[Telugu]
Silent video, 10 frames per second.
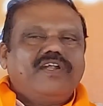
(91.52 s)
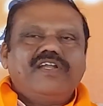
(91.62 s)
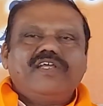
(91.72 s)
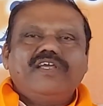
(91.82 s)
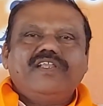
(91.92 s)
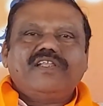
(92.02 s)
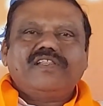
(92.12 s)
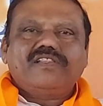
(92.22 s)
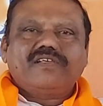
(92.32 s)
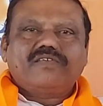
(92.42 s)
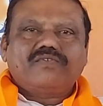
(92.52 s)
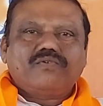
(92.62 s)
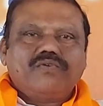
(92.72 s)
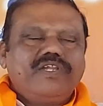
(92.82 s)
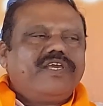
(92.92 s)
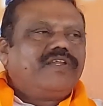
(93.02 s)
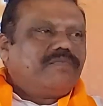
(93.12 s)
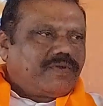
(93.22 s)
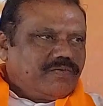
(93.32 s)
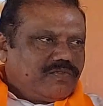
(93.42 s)
అంటే ఇది ఎంత లేని
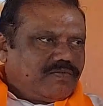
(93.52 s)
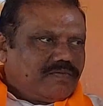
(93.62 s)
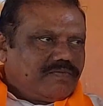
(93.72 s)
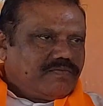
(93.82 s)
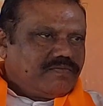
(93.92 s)
ప్రభుత్వం